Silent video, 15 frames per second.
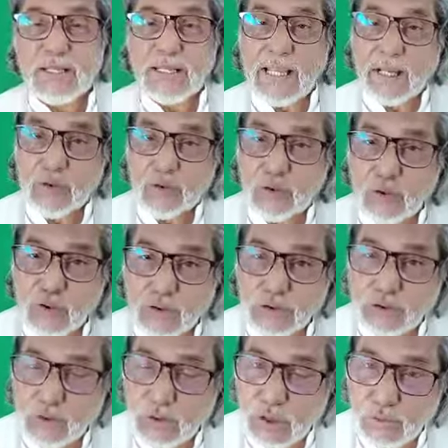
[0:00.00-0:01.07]
কেন
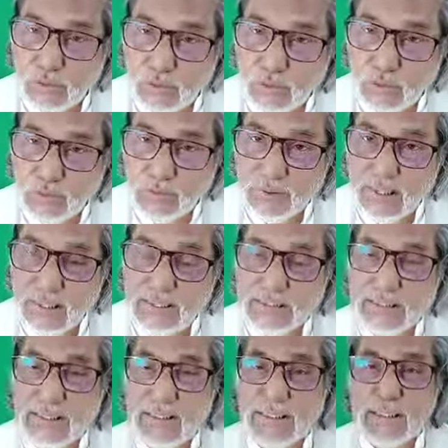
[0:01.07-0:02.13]
ক্রস করা হলো
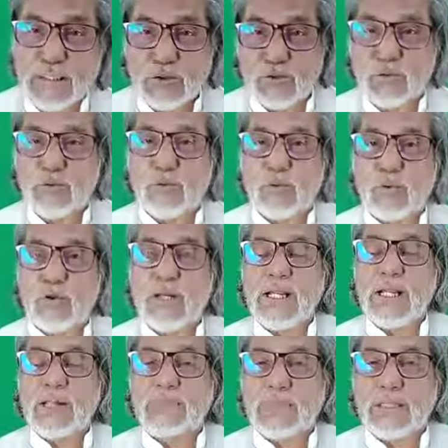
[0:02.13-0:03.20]
এটা একটু পড়লে
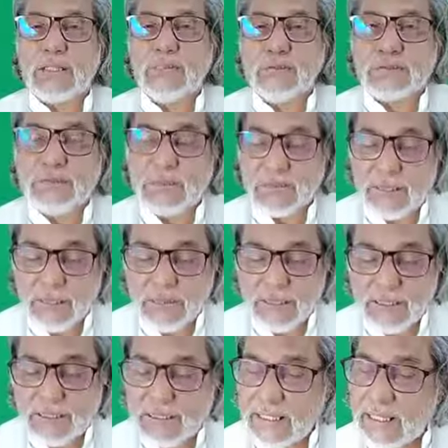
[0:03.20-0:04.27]
আপনারা বুঝতে
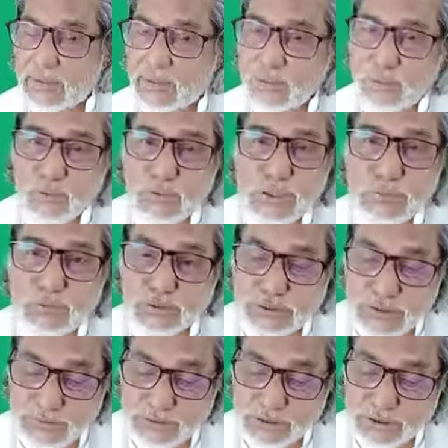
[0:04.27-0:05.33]
পারবেন এটা এক্ষুনি
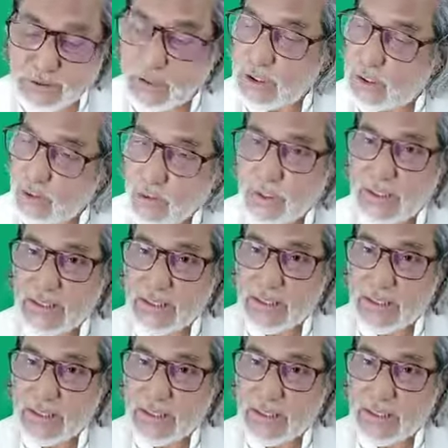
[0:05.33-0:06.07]
বোঝার বিষয় নয়